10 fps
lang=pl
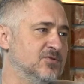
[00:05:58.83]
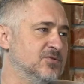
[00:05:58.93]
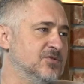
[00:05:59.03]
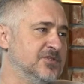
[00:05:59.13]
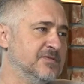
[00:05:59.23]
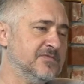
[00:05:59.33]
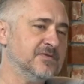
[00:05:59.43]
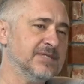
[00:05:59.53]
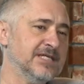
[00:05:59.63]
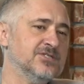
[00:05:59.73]
No trudno sobie
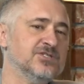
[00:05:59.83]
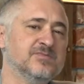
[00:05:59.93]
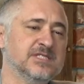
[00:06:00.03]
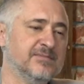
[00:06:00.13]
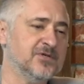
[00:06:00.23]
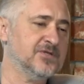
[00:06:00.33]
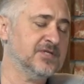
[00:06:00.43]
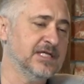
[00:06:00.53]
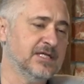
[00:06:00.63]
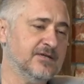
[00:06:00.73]
wyobrazić, żeby
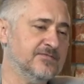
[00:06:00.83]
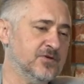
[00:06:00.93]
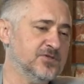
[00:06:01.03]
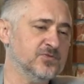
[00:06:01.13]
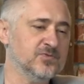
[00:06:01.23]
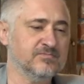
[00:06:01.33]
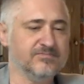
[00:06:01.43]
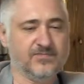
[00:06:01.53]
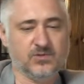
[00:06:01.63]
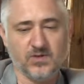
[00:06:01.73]
samolot woził
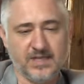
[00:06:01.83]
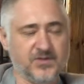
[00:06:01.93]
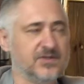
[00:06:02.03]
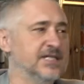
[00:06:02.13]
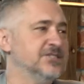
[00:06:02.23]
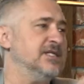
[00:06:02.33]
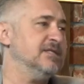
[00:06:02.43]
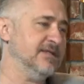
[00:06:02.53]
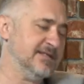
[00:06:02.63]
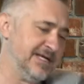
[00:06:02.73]
w długim okresie
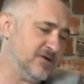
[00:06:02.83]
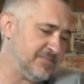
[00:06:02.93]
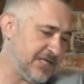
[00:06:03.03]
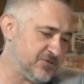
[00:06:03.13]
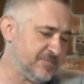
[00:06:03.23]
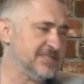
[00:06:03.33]
jednego pięciu